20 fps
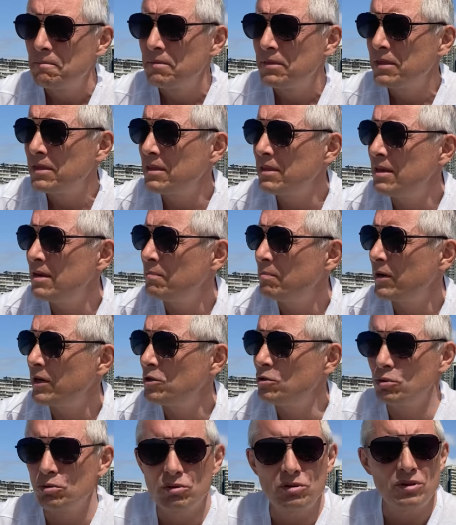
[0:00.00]
не
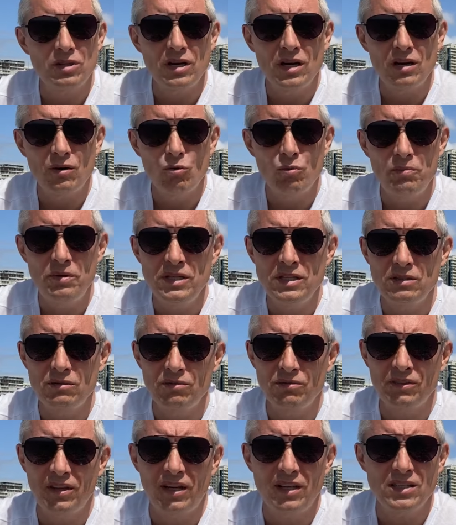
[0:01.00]
пойдет на убийство
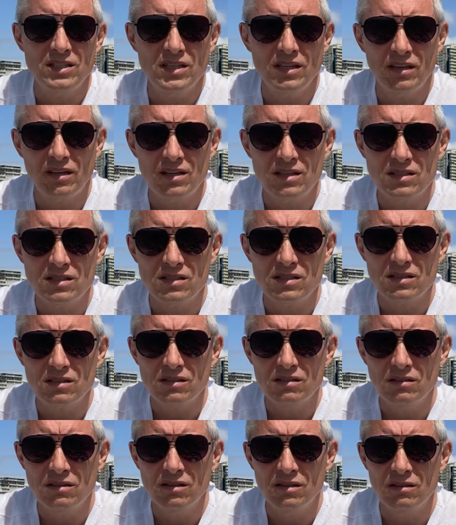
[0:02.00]
в третий раз
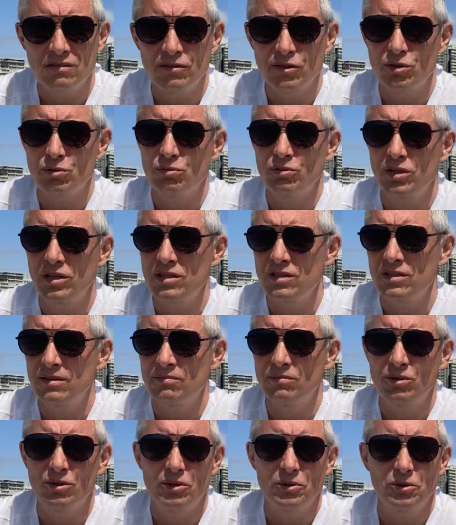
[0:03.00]
э, в результате
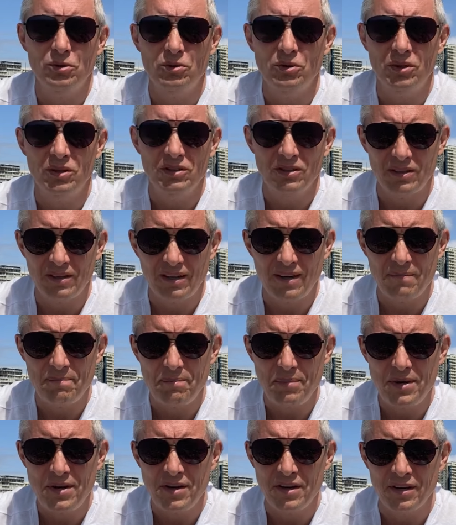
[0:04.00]
амбулаторной
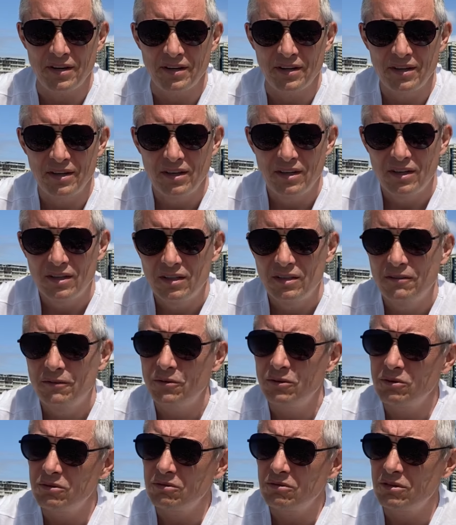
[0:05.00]
терапии.
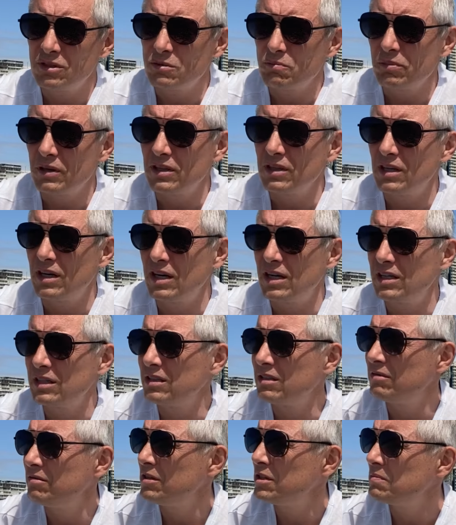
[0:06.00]
Ну, господа,
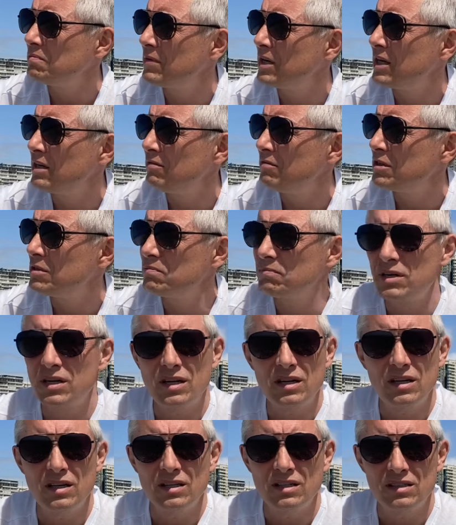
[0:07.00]
это весьма и
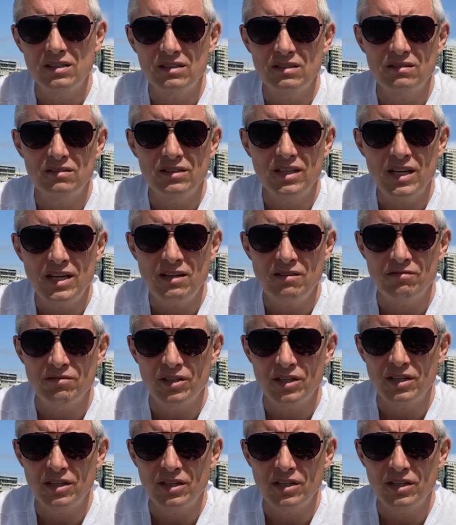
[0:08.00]
весьма наивно